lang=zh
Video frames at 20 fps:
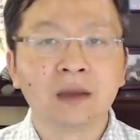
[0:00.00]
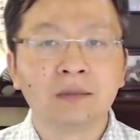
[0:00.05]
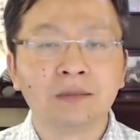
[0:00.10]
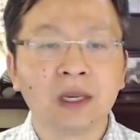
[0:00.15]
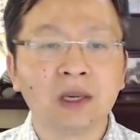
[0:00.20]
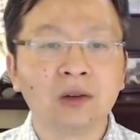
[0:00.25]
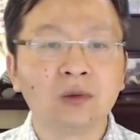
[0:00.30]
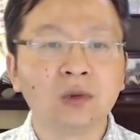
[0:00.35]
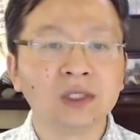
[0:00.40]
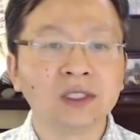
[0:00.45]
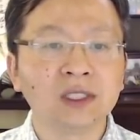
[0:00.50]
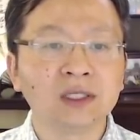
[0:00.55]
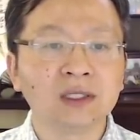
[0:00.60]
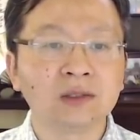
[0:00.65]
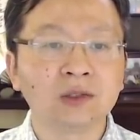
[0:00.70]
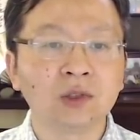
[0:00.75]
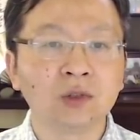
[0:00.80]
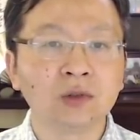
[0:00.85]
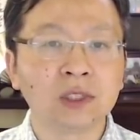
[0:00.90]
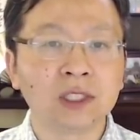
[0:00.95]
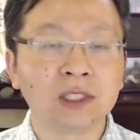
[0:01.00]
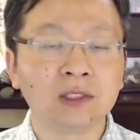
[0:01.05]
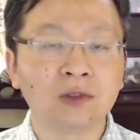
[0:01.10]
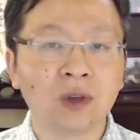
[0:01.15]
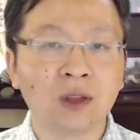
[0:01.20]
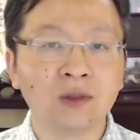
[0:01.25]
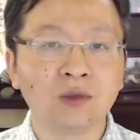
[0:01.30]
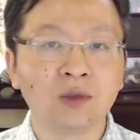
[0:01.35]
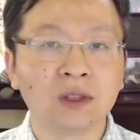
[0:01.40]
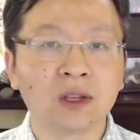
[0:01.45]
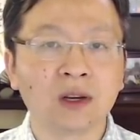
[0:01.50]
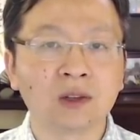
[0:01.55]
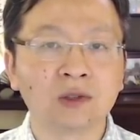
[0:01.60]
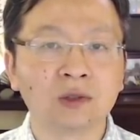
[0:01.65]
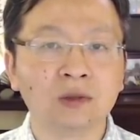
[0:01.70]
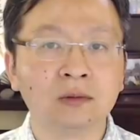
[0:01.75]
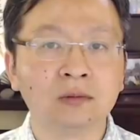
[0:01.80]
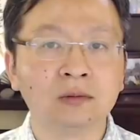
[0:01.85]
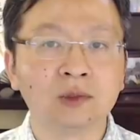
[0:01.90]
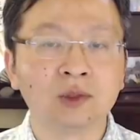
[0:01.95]
美国这次中期选举当
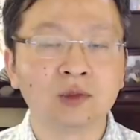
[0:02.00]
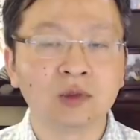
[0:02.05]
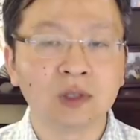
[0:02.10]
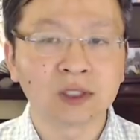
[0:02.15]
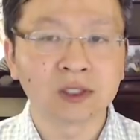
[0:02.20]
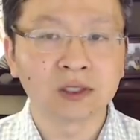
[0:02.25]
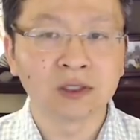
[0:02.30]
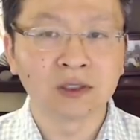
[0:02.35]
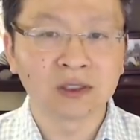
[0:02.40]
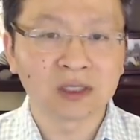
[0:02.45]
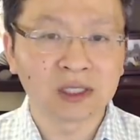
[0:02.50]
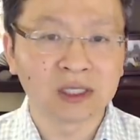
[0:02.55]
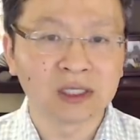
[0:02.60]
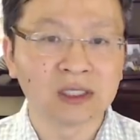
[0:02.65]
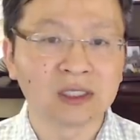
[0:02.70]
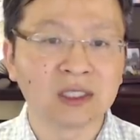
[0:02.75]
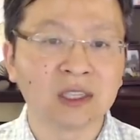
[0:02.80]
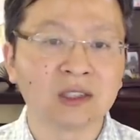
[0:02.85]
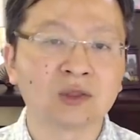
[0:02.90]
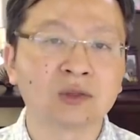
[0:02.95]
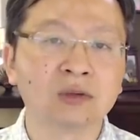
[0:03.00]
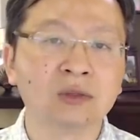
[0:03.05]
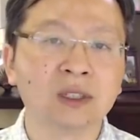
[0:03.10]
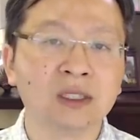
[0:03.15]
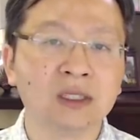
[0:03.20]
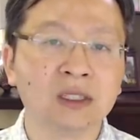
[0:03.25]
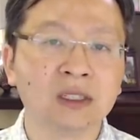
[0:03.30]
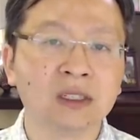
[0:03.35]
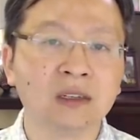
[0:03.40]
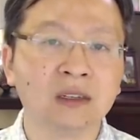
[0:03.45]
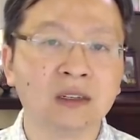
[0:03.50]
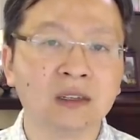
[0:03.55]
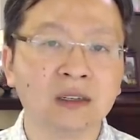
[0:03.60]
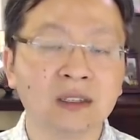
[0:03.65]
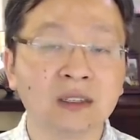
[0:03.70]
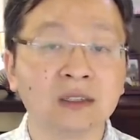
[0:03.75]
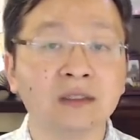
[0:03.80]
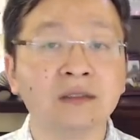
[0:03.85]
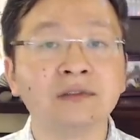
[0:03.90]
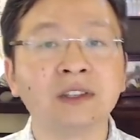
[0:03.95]
中，确实体现出了一个
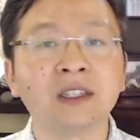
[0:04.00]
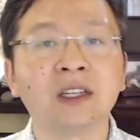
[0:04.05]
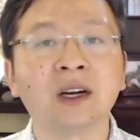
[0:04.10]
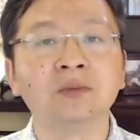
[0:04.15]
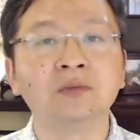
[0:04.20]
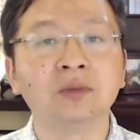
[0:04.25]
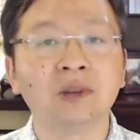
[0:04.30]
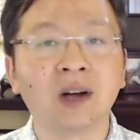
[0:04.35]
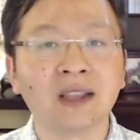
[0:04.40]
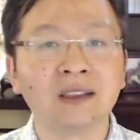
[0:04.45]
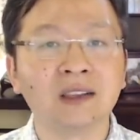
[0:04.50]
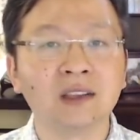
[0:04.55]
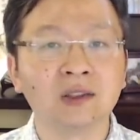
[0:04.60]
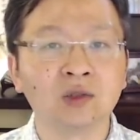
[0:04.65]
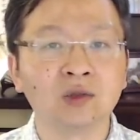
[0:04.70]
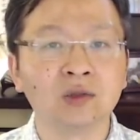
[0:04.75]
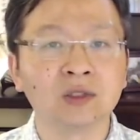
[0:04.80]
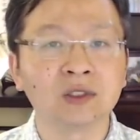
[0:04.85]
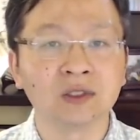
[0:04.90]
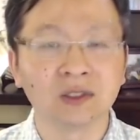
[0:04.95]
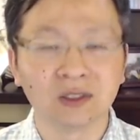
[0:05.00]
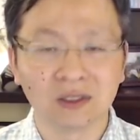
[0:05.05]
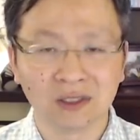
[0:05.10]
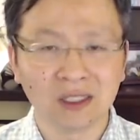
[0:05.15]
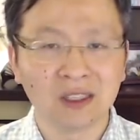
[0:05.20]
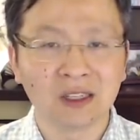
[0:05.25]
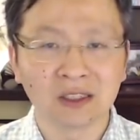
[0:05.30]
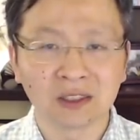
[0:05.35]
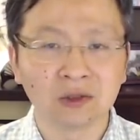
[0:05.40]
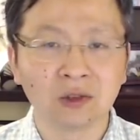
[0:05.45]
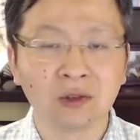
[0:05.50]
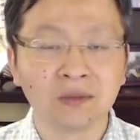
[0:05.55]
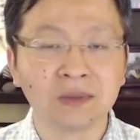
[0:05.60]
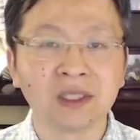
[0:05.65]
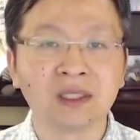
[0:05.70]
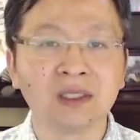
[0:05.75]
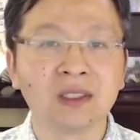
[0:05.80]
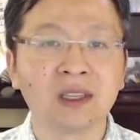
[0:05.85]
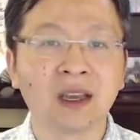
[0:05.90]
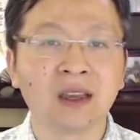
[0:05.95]
令人非常不安的趋势，这也是我们
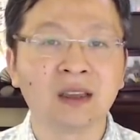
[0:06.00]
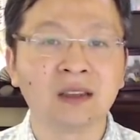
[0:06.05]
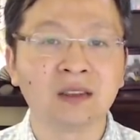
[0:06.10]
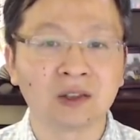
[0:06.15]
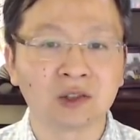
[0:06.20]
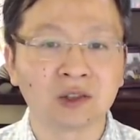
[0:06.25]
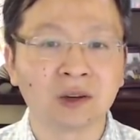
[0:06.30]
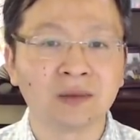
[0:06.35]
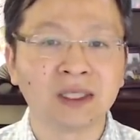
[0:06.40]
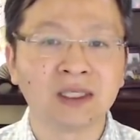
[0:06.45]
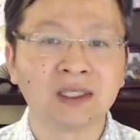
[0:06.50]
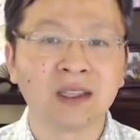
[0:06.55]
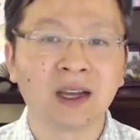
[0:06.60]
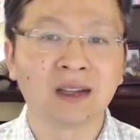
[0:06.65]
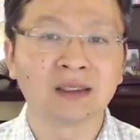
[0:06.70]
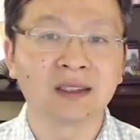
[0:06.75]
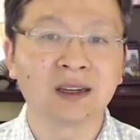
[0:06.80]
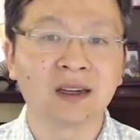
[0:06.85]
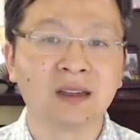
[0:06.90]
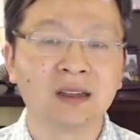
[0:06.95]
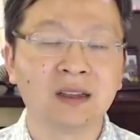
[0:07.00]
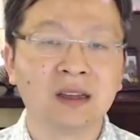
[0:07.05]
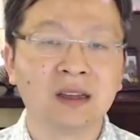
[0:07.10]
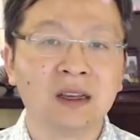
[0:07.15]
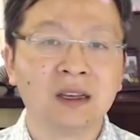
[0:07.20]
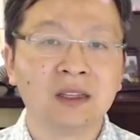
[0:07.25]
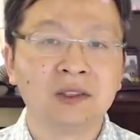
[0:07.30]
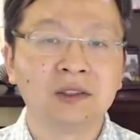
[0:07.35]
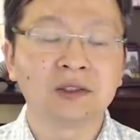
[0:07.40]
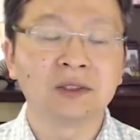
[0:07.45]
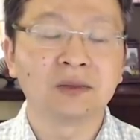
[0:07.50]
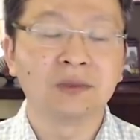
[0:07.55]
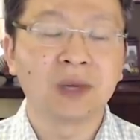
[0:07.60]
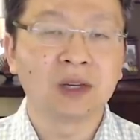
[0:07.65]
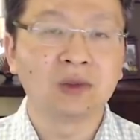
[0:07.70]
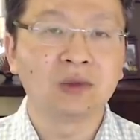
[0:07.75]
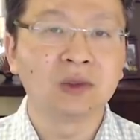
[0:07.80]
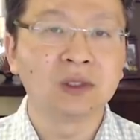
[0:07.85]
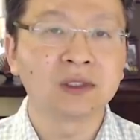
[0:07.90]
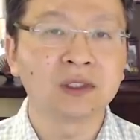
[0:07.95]
今天要专门讲的，就是
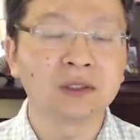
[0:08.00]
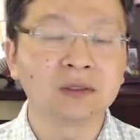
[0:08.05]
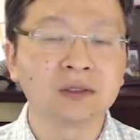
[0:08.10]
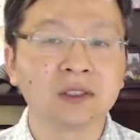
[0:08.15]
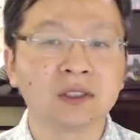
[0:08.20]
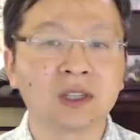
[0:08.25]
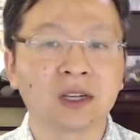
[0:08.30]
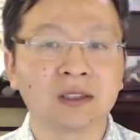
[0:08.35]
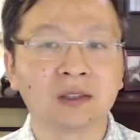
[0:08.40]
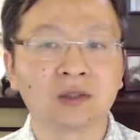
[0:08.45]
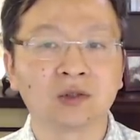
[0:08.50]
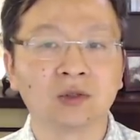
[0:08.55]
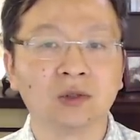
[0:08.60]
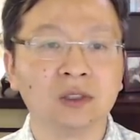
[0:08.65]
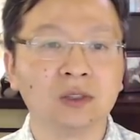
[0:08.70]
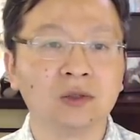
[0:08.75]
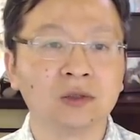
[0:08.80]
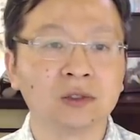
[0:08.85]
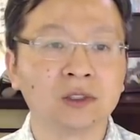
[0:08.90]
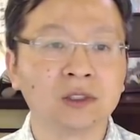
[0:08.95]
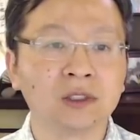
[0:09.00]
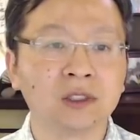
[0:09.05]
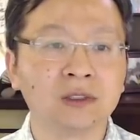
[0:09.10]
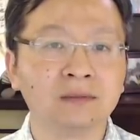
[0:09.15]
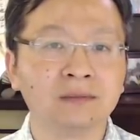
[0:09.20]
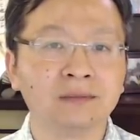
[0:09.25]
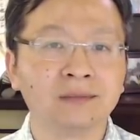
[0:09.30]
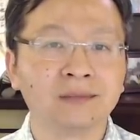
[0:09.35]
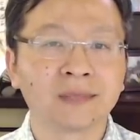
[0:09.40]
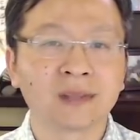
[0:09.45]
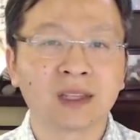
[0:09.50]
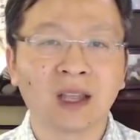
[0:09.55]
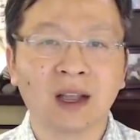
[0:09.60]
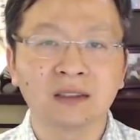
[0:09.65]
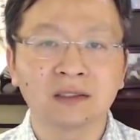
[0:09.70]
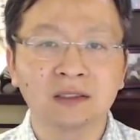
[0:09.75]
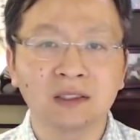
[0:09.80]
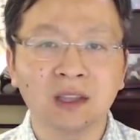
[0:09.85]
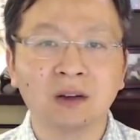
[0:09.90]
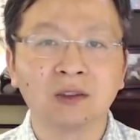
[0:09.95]
美国政治上的左右之争，
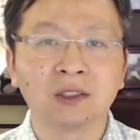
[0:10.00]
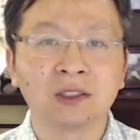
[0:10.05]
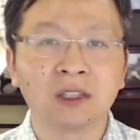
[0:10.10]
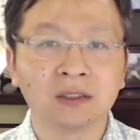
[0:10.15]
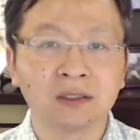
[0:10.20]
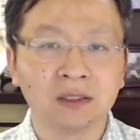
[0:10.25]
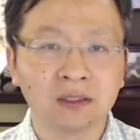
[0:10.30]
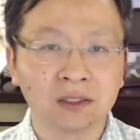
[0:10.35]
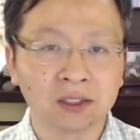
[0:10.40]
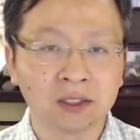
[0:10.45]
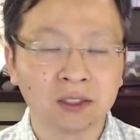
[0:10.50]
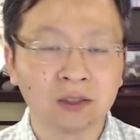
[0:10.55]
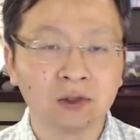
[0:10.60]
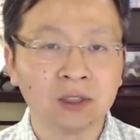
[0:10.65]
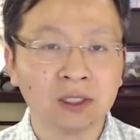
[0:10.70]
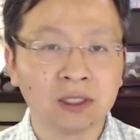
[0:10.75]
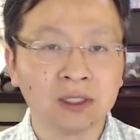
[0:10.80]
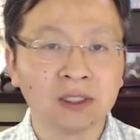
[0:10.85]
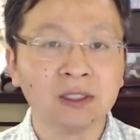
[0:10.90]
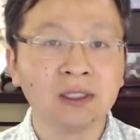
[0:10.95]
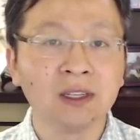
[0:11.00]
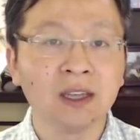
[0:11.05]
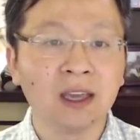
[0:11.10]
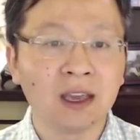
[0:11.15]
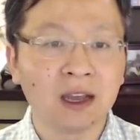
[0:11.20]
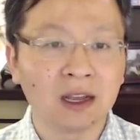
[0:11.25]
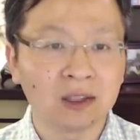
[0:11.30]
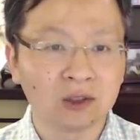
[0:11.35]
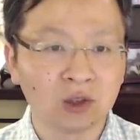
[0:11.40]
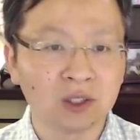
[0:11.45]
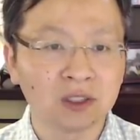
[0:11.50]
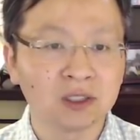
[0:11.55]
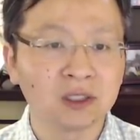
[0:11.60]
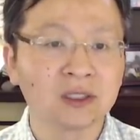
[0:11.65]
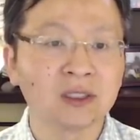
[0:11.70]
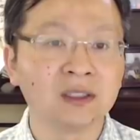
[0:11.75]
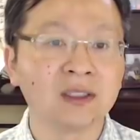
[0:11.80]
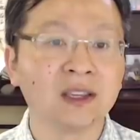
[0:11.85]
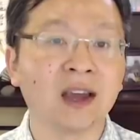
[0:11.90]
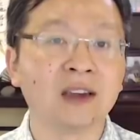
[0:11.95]
它造成的社会割裂啊，确实
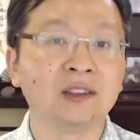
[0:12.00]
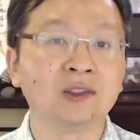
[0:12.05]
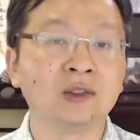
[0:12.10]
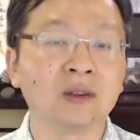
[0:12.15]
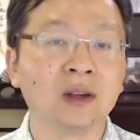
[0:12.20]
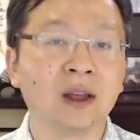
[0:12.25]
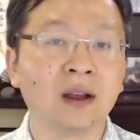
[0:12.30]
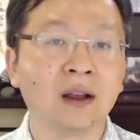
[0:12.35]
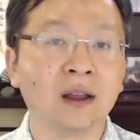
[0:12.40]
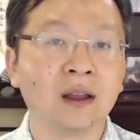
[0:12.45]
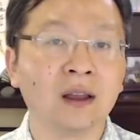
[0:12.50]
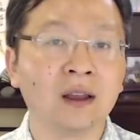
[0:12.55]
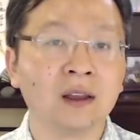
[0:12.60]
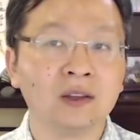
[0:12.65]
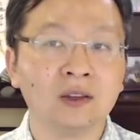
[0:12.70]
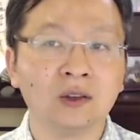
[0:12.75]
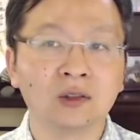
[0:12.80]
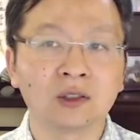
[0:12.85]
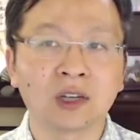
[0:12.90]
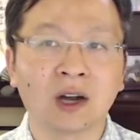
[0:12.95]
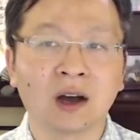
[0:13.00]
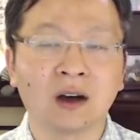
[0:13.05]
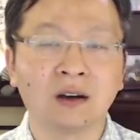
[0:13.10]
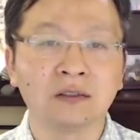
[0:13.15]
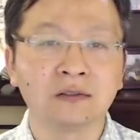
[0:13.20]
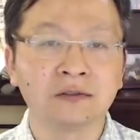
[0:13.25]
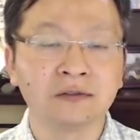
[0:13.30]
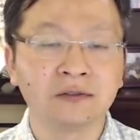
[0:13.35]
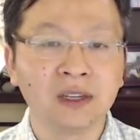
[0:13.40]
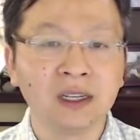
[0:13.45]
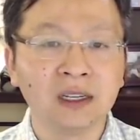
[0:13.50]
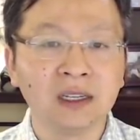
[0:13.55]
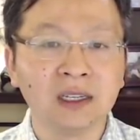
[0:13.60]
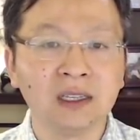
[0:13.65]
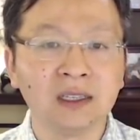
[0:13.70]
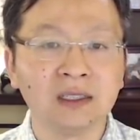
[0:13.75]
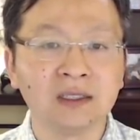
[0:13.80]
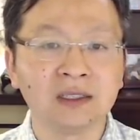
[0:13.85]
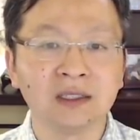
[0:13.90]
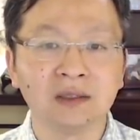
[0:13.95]
更严重了。有朝非
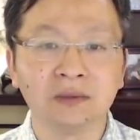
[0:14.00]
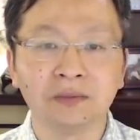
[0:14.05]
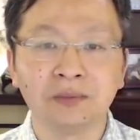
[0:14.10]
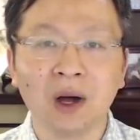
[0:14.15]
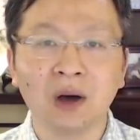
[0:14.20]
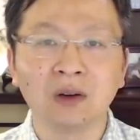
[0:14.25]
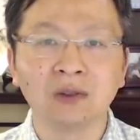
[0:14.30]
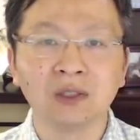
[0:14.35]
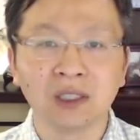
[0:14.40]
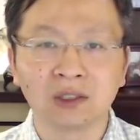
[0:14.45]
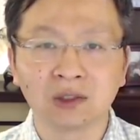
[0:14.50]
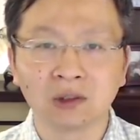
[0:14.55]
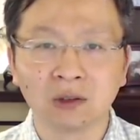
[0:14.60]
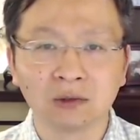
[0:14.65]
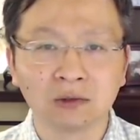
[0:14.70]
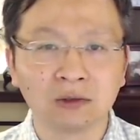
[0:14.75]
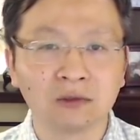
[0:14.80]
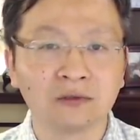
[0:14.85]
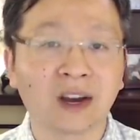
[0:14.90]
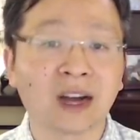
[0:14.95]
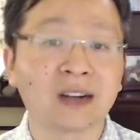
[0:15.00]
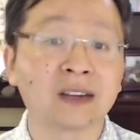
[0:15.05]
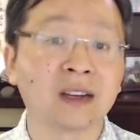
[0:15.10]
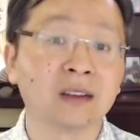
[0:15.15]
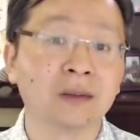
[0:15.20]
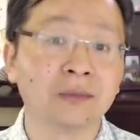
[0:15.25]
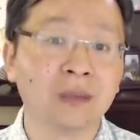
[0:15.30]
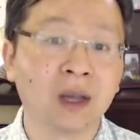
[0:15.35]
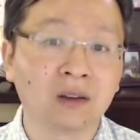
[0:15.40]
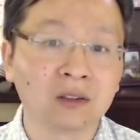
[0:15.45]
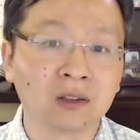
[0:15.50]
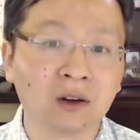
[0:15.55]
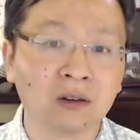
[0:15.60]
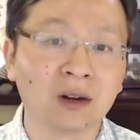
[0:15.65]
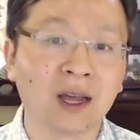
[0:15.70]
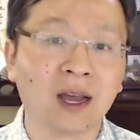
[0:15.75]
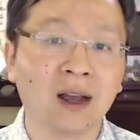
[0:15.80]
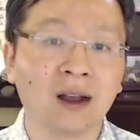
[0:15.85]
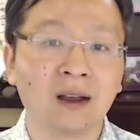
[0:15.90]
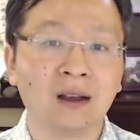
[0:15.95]
理性暴力冲突发展的苗
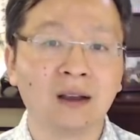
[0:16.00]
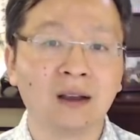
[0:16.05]
头了，